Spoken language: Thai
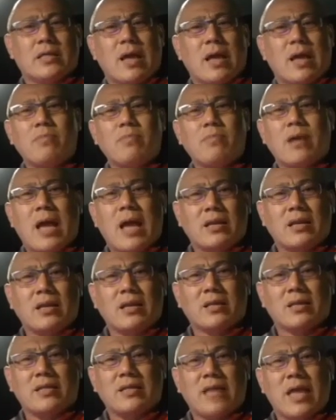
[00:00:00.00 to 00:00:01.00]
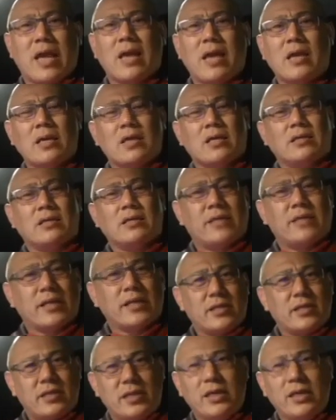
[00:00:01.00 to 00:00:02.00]
ทำงานตั้งแต่เช็
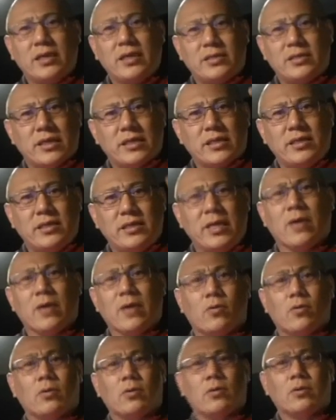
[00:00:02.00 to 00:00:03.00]
ดขี้เช็ดเยี่ยว